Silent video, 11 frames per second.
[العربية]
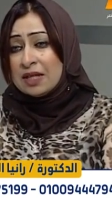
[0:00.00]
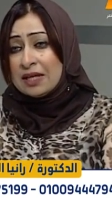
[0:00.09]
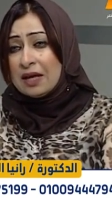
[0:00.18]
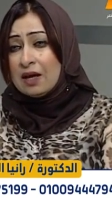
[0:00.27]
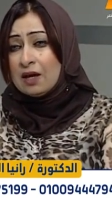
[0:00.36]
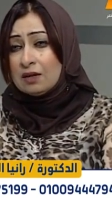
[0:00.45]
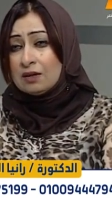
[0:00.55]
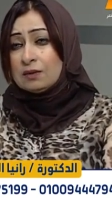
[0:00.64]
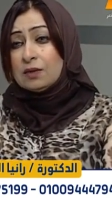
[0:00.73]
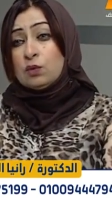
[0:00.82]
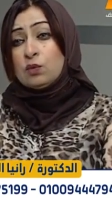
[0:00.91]
فيدخل
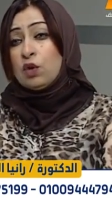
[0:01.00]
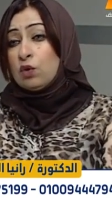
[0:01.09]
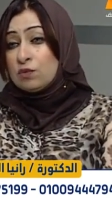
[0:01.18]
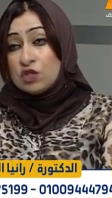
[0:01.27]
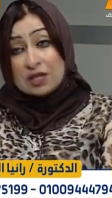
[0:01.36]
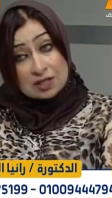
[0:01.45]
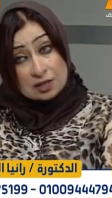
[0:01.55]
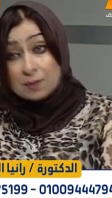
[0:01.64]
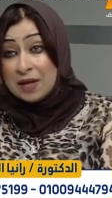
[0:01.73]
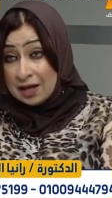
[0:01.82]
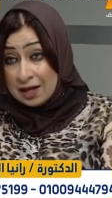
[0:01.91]
في جرح في مراحل
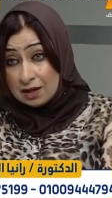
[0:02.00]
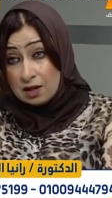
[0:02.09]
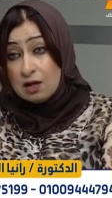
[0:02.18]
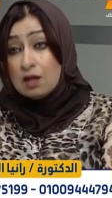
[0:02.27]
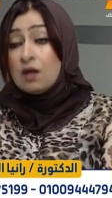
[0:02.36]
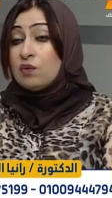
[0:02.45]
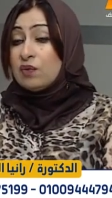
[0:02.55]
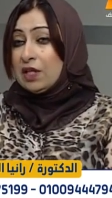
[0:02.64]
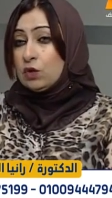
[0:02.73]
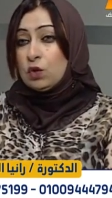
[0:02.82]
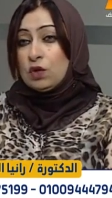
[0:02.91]
متقدمه يا دكتور لا
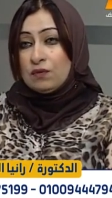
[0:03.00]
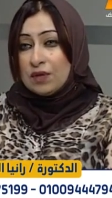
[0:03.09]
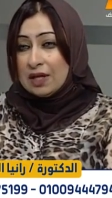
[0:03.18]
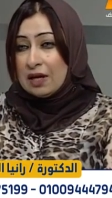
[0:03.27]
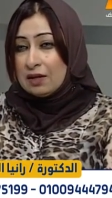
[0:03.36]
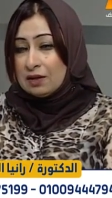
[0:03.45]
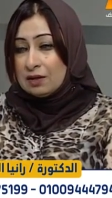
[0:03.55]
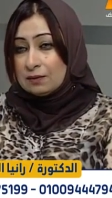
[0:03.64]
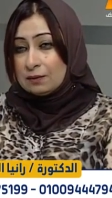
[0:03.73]
مش في مراحل متقدمه